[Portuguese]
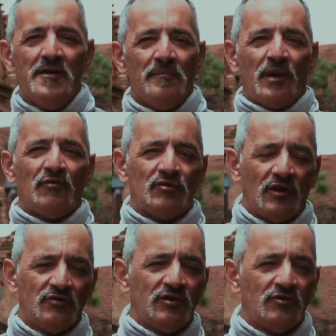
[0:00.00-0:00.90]
para você
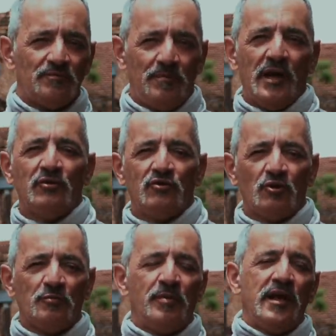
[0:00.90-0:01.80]
não ser pego de
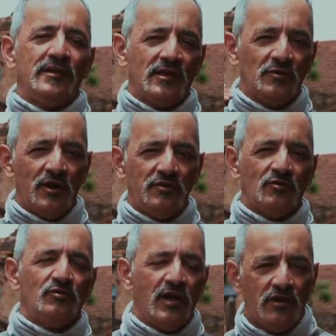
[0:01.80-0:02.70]
surpresa durante um
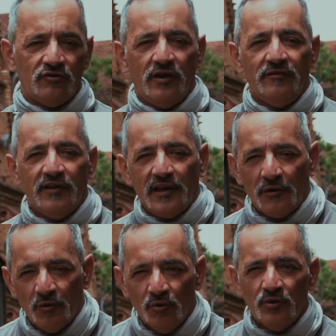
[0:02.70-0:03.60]
trecho aí, ver que a
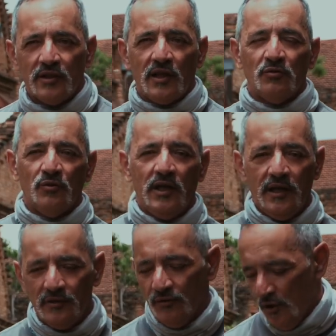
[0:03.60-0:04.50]
coluna tá
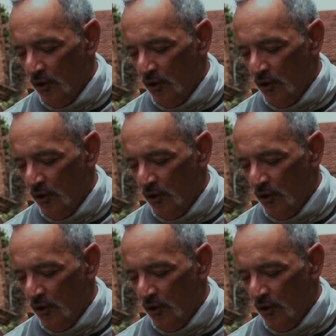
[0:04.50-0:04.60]
doendo,